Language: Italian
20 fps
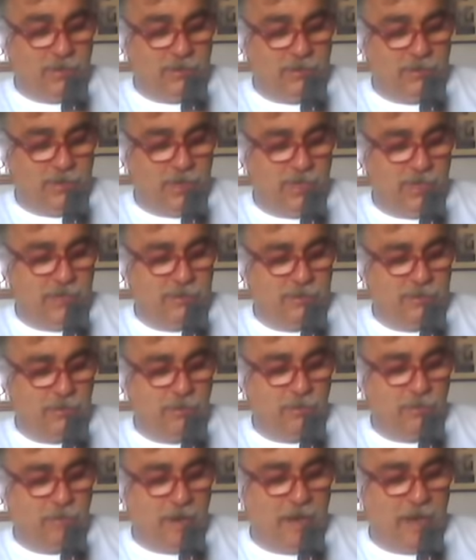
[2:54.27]

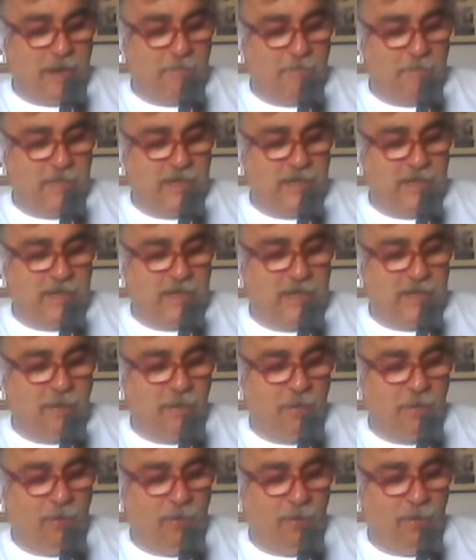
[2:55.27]
Gesù
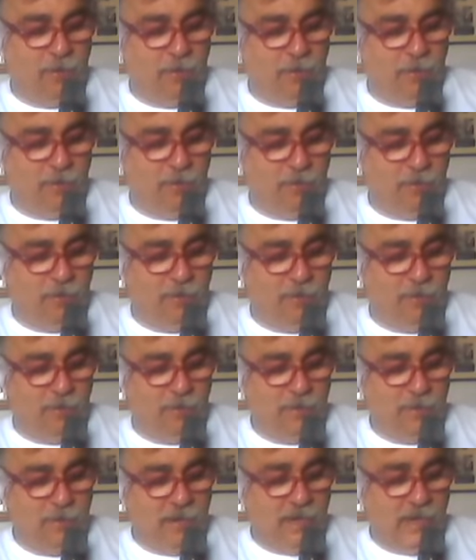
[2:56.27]
bambino